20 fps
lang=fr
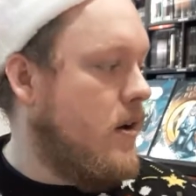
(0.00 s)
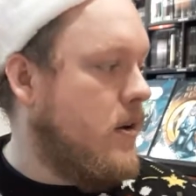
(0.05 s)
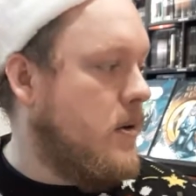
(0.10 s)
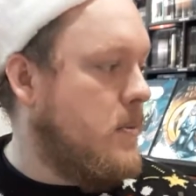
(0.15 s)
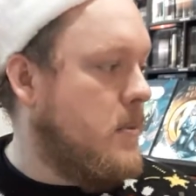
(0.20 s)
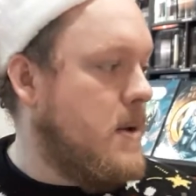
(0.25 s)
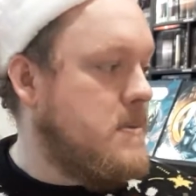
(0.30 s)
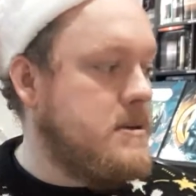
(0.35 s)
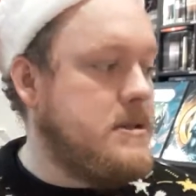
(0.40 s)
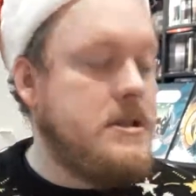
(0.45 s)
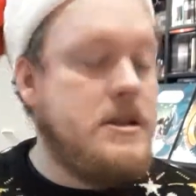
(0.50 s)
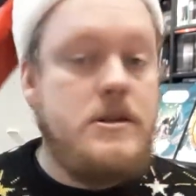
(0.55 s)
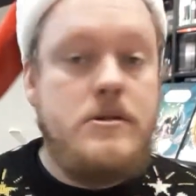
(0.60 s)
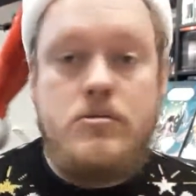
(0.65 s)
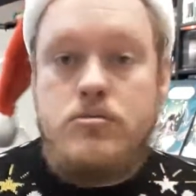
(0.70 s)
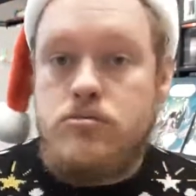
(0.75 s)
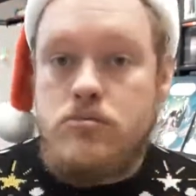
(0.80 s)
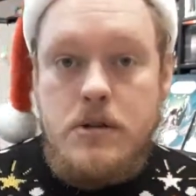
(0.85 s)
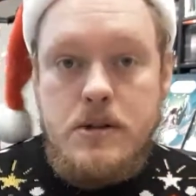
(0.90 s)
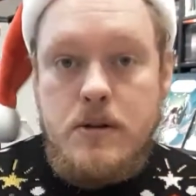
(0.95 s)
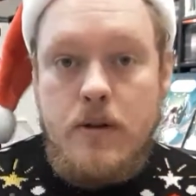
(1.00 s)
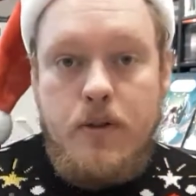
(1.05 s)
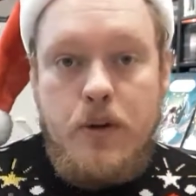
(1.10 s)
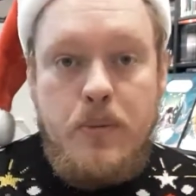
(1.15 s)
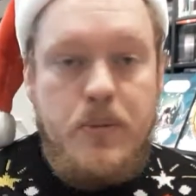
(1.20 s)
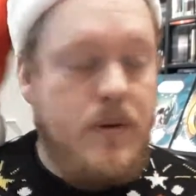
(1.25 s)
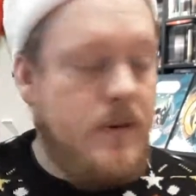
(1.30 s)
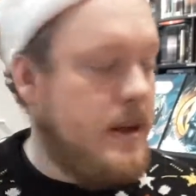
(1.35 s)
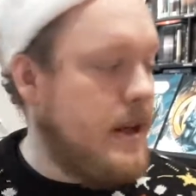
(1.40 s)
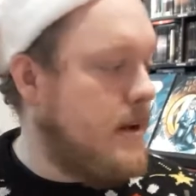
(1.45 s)
Euh, même si mes enfants
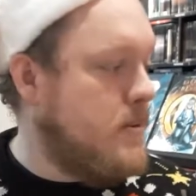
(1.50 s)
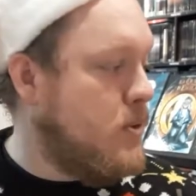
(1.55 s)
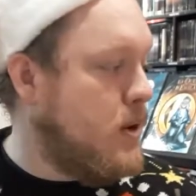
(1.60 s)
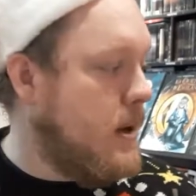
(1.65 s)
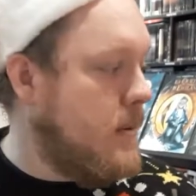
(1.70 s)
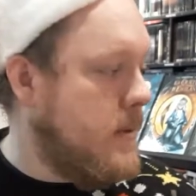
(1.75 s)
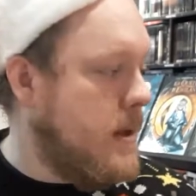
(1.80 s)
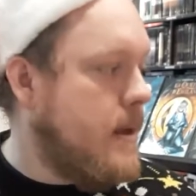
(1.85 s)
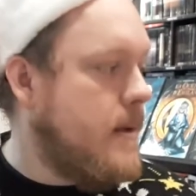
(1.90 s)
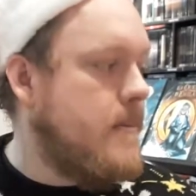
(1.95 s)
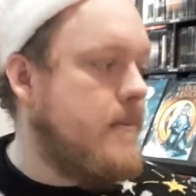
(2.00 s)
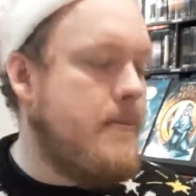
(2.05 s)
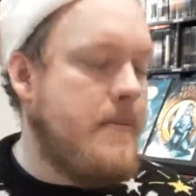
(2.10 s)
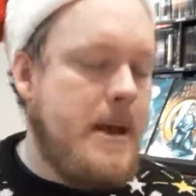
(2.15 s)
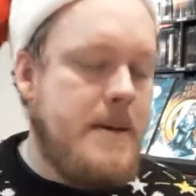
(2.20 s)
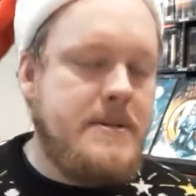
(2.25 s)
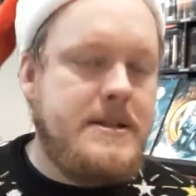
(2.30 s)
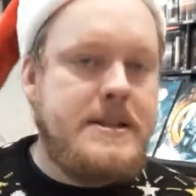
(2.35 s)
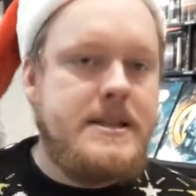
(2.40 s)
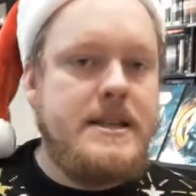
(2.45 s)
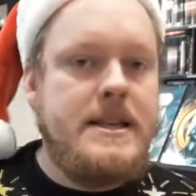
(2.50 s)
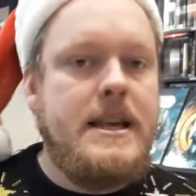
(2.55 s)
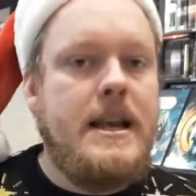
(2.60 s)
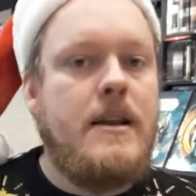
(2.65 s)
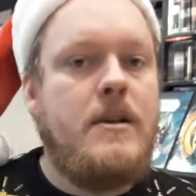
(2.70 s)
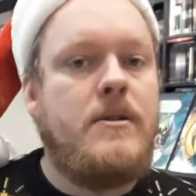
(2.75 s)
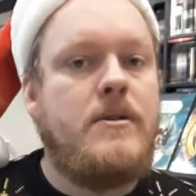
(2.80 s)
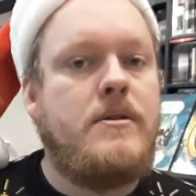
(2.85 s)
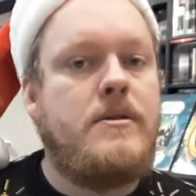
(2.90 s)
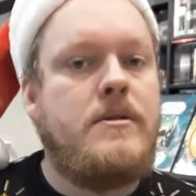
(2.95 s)
peuvent également aimer, même
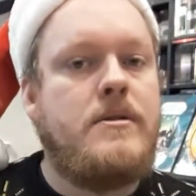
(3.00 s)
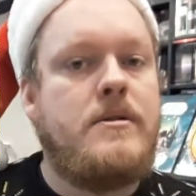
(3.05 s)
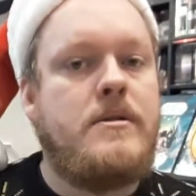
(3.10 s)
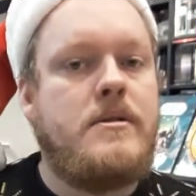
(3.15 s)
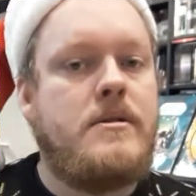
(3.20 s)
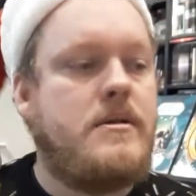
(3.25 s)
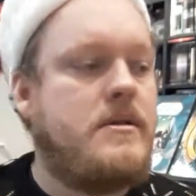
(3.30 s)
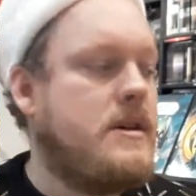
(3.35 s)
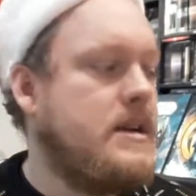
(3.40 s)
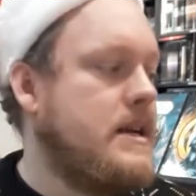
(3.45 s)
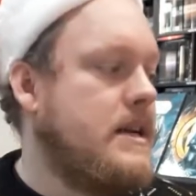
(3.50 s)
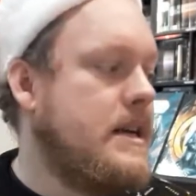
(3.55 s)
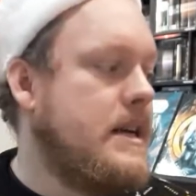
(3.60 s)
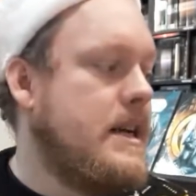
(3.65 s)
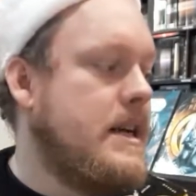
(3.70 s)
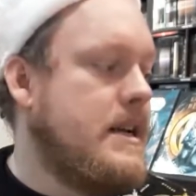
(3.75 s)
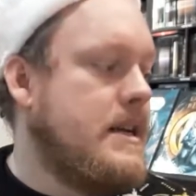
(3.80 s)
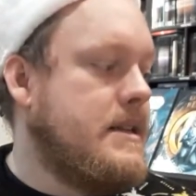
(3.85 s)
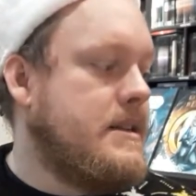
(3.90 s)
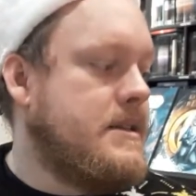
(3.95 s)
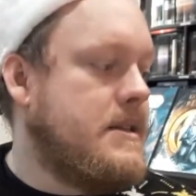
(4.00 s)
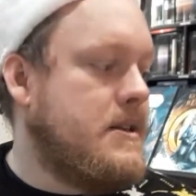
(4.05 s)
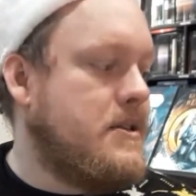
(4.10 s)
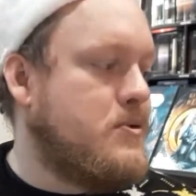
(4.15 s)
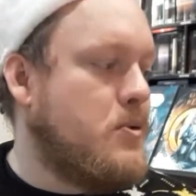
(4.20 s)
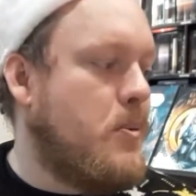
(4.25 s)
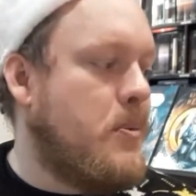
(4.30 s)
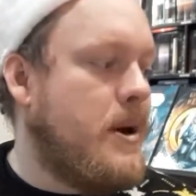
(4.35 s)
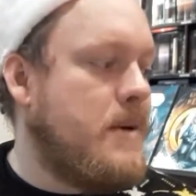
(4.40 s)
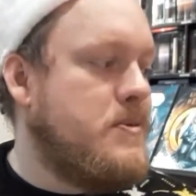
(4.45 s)
s'ils ne s'ils
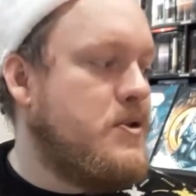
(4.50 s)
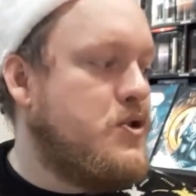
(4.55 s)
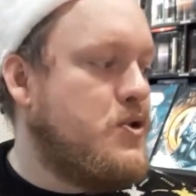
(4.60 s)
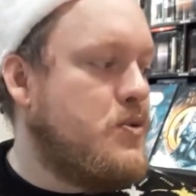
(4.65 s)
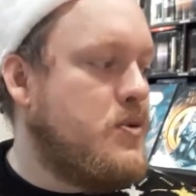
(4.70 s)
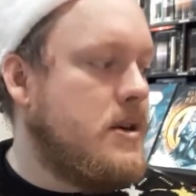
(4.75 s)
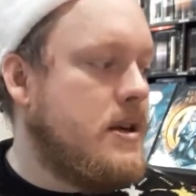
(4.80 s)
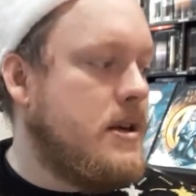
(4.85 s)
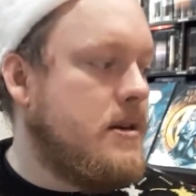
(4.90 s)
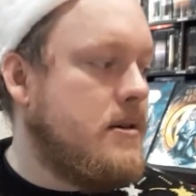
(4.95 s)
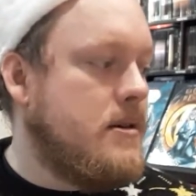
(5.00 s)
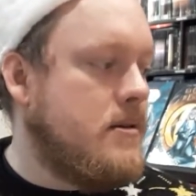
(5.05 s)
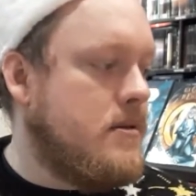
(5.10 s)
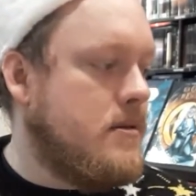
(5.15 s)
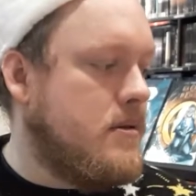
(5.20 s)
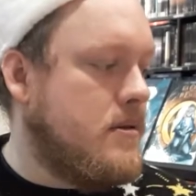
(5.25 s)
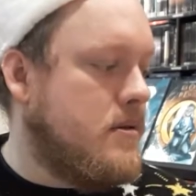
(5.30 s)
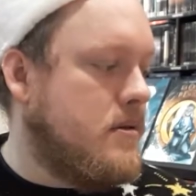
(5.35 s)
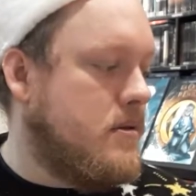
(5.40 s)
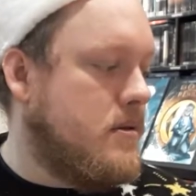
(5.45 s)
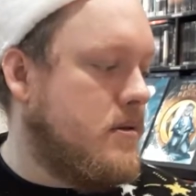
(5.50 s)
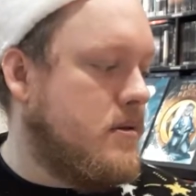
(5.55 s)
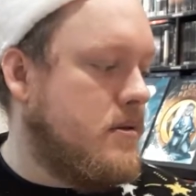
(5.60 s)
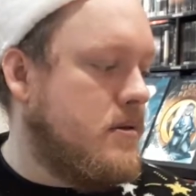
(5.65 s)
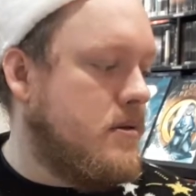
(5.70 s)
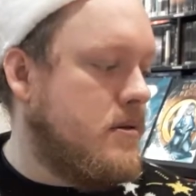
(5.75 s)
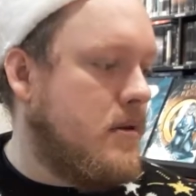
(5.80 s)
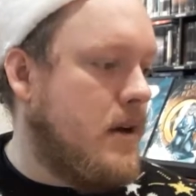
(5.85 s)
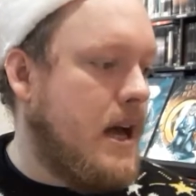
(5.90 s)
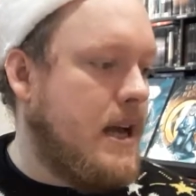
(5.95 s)
sont pas habitués
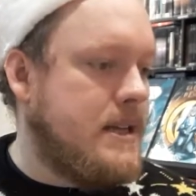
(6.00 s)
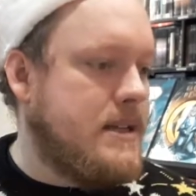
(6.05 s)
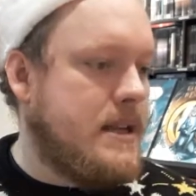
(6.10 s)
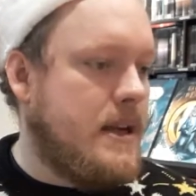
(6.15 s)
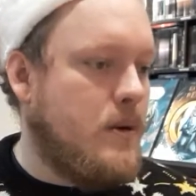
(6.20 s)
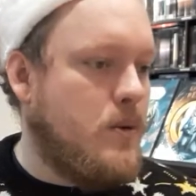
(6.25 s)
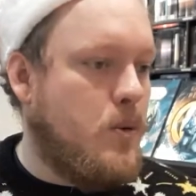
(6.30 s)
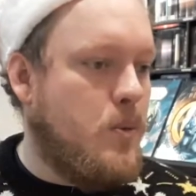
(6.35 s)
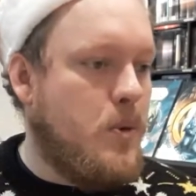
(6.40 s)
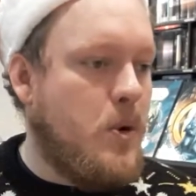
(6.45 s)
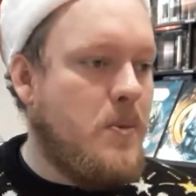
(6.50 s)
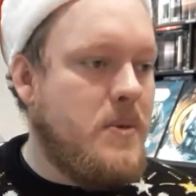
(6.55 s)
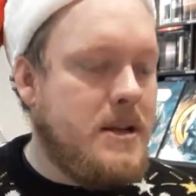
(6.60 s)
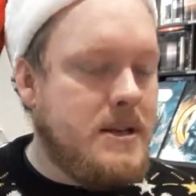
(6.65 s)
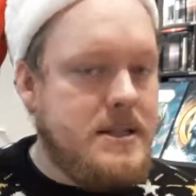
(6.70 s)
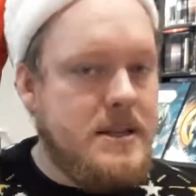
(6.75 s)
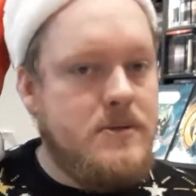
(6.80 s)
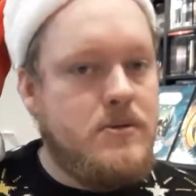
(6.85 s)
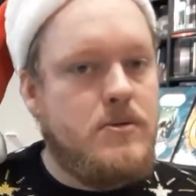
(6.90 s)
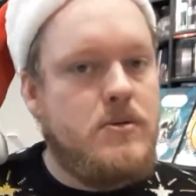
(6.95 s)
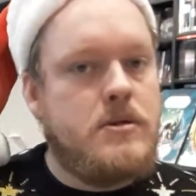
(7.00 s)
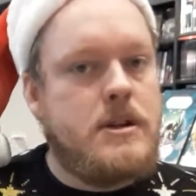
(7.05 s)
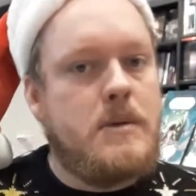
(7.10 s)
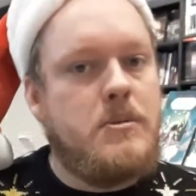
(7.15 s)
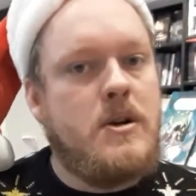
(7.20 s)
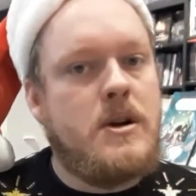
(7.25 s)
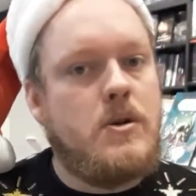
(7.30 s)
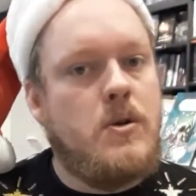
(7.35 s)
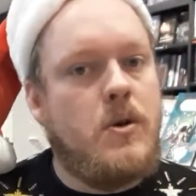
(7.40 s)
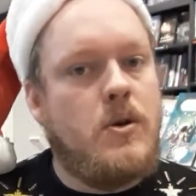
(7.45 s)
euh, aux premières saisons,
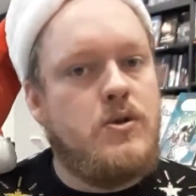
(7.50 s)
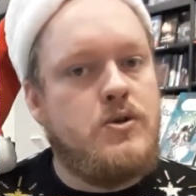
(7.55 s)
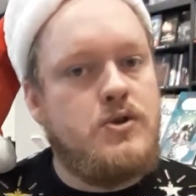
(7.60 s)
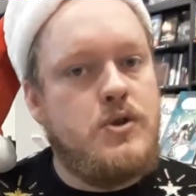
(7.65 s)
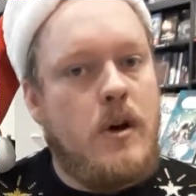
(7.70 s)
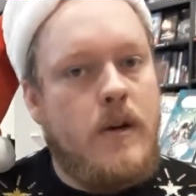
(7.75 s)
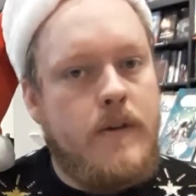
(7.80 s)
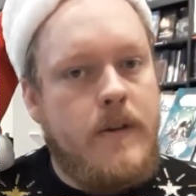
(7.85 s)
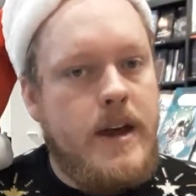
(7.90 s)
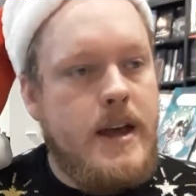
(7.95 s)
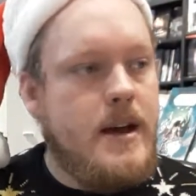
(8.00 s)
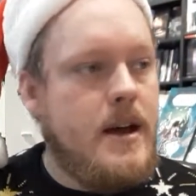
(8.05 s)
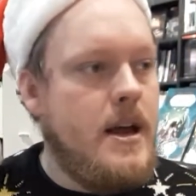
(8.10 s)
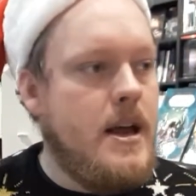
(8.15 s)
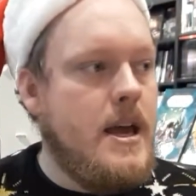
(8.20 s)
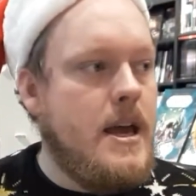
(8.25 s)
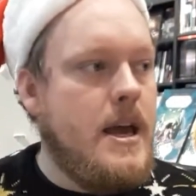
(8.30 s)
notamment avec le Ranger vert,